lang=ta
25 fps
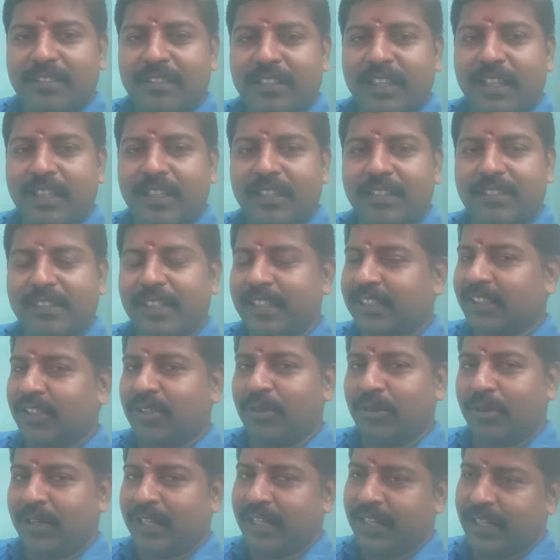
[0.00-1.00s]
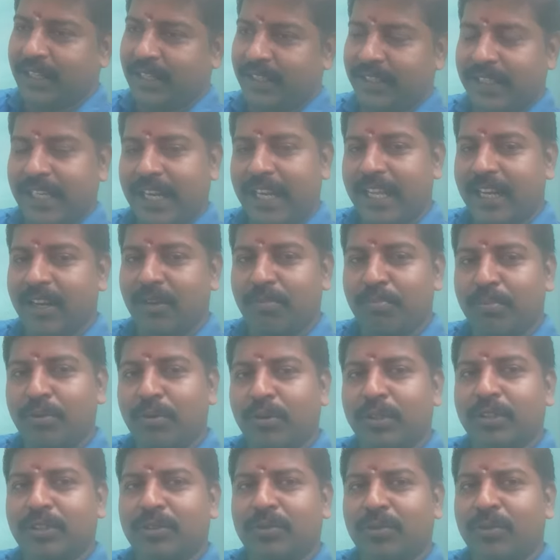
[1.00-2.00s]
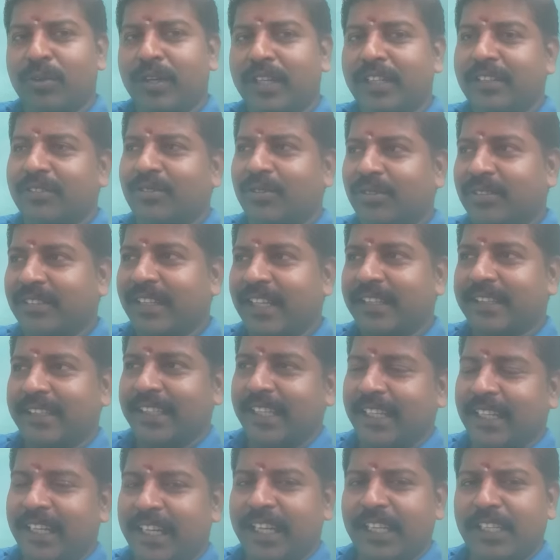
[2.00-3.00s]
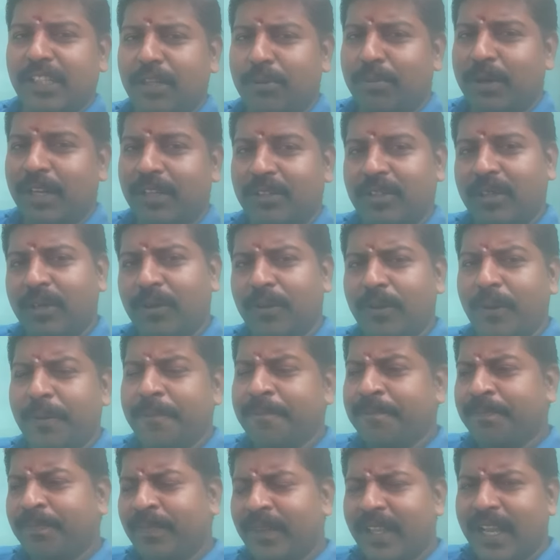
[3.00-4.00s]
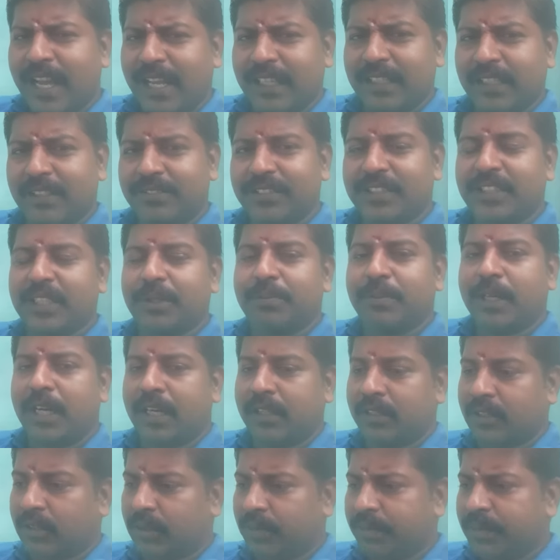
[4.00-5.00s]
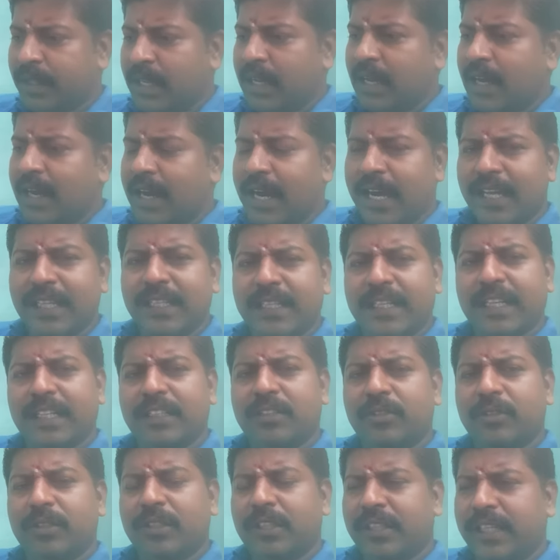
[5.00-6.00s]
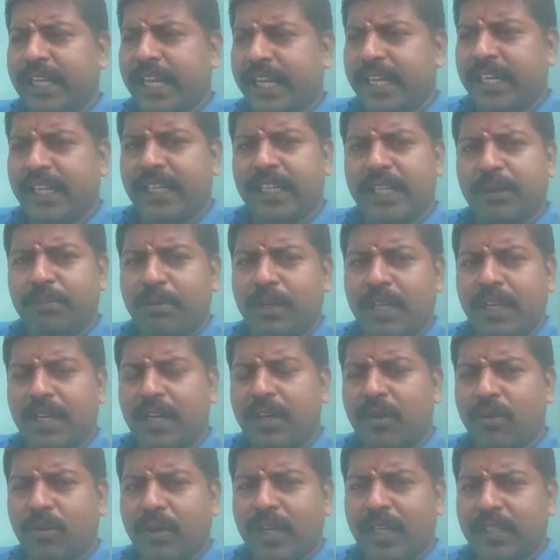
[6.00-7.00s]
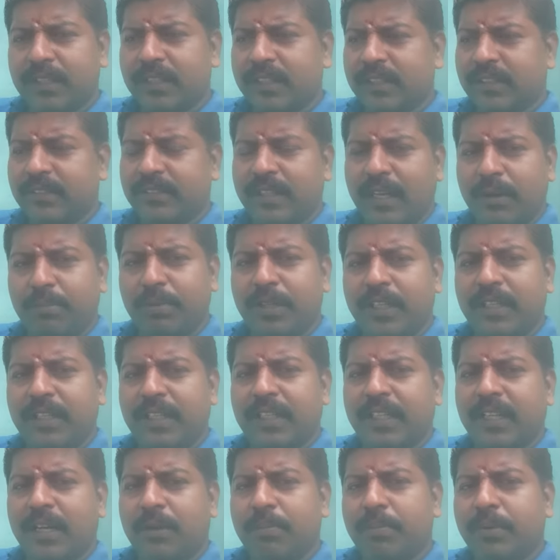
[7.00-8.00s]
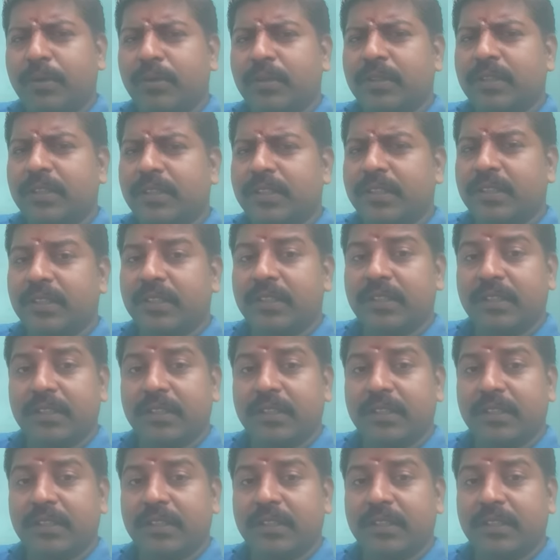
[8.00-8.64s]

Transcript: ச சக்தியோட தலையில் பூ வச்சு விடுவார் ஸோ சக்தி என்ன எதிர்பார்த்தாங்களோ அந்த விஷயம் நடந்துடும் அதுக்கடுத்து வந்து டைனிங் டேபிள் எல்லாம் உட்காந்து சாப்பிட்டுட்டு இருக்கிறப்போ வந்து